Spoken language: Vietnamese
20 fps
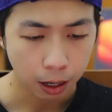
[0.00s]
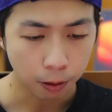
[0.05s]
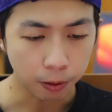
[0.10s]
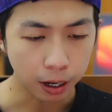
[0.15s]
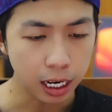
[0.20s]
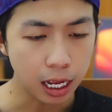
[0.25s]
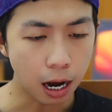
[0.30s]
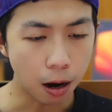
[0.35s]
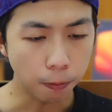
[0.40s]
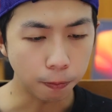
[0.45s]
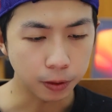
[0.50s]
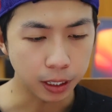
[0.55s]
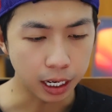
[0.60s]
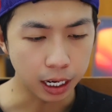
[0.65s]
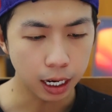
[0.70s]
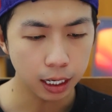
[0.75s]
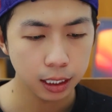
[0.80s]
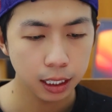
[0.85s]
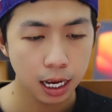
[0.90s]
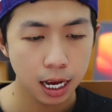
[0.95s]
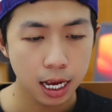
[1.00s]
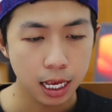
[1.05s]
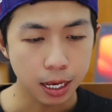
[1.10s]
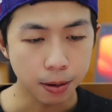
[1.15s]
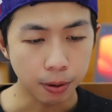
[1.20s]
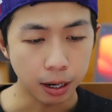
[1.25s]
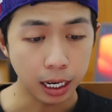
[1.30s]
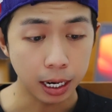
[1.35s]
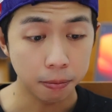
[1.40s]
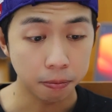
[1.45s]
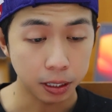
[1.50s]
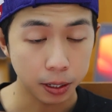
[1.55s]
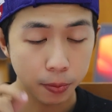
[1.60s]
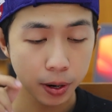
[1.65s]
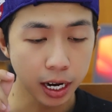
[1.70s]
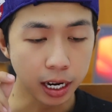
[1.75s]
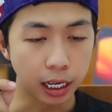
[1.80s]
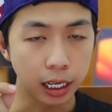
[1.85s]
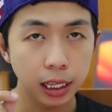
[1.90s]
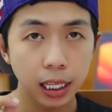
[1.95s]
không phải là học gì hết nhưng mà anh em sẽ
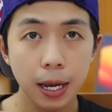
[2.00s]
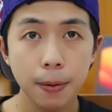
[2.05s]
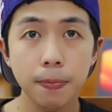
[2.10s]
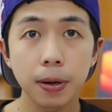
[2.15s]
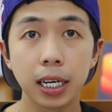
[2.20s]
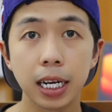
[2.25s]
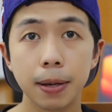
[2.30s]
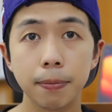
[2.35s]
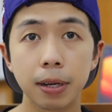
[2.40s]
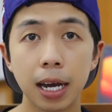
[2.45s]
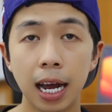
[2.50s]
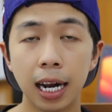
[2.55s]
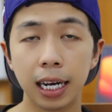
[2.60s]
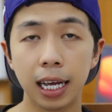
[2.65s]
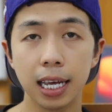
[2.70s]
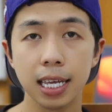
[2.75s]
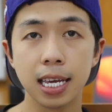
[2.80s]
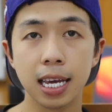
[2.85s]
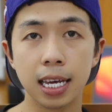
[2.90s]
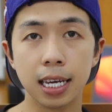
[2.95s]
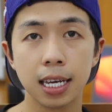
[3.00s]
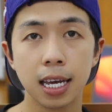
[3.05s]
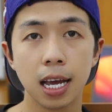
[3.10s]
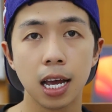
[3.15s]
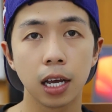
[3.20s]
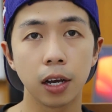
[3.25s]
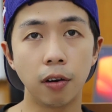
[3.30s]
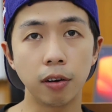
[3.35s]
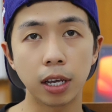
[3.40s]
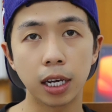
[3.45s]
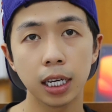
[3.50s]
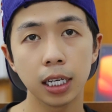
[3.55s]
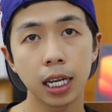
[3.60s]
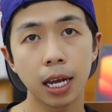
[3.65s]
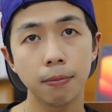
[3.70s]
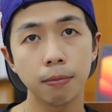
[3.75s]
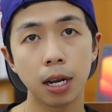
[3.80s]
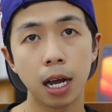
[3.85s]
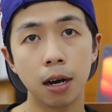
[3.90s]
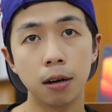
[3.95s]
biết được cái tiếp anh em cần là cái gì còn những anh
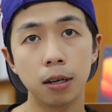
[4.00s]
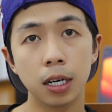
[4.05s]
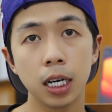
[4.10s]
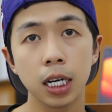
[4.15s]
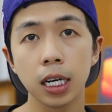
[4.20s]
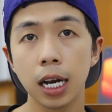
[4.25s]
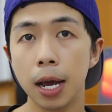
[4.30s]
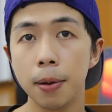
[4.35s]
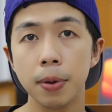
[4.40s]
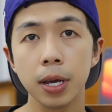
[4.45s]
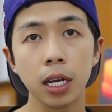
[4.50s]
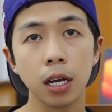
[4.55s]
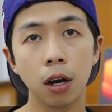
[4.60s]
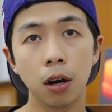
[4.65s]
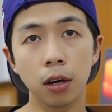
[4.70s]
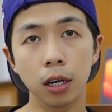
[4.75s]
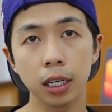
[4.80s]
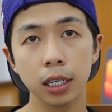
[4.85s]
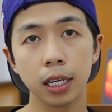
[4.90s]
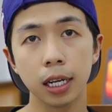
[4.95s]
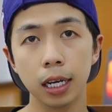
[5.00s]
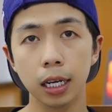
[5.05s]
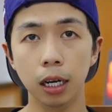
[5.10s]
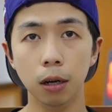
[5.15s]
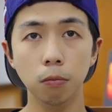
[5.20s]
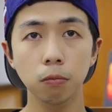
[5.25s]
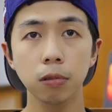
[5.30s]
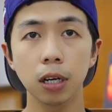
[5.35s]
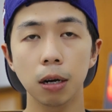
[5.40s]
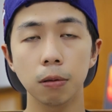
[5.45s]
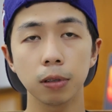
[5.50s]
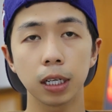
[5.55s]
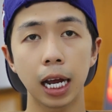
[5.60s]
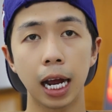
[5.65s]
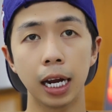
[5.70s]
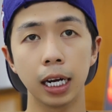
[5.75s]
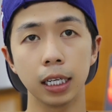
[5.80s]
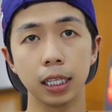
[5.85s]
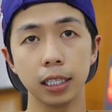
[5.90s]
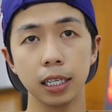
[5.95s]
em nào đã biết rồi thì cũng không
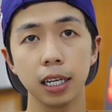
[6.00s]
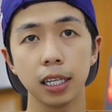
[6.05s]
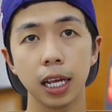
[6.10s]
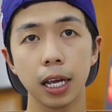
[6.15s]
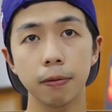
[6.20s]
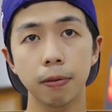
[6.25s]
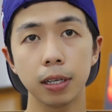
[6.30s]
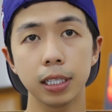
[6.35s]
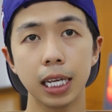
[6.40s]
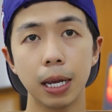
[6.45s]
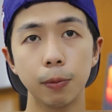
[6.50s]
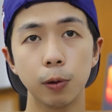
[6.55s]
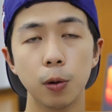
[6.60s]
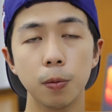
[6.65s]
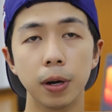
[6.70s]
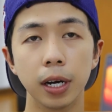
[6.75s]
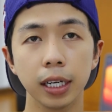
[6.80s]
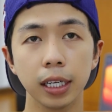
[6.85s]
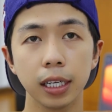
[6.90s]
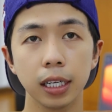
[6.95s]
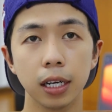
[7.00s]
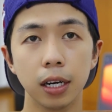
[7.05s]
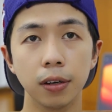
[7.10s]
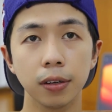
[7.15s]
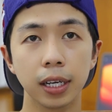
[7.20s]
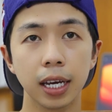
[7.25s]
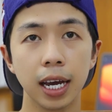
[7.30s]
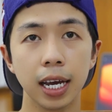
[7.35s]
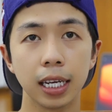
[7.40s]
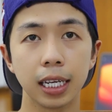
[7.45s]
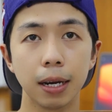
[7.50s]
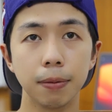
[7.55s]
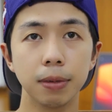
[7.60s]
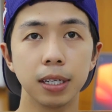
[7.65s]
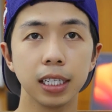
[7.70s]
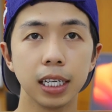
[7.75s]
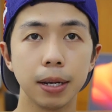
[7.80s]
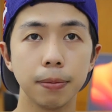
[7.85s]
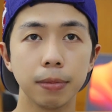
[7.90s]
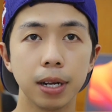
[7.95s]
cần nhất thiết phải xem của mình ok cảm
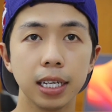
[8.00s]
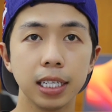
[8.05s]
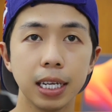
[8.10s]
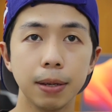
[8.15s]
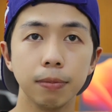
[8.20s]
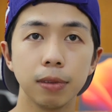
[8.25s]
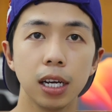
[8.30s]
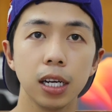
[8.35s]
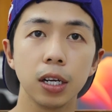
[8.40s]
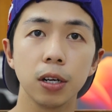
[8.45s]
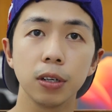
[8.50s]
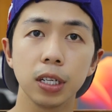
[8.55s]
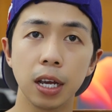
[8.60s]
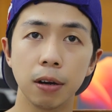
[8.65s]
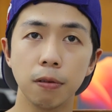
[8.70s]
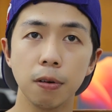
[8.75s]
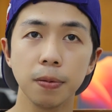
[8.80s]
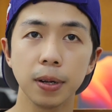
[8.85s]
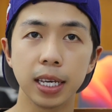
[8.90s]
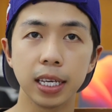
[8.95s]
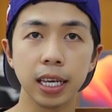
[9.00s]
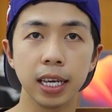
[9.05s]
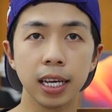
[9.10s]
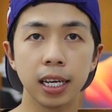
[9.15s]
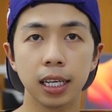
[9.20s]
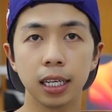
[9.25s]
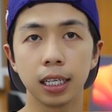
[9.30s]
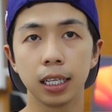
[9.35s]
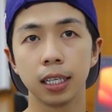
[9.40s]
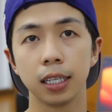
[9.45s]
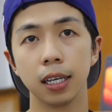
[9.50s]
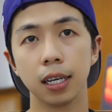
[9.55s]
ơn anh em đã xem tới giờ phút này nha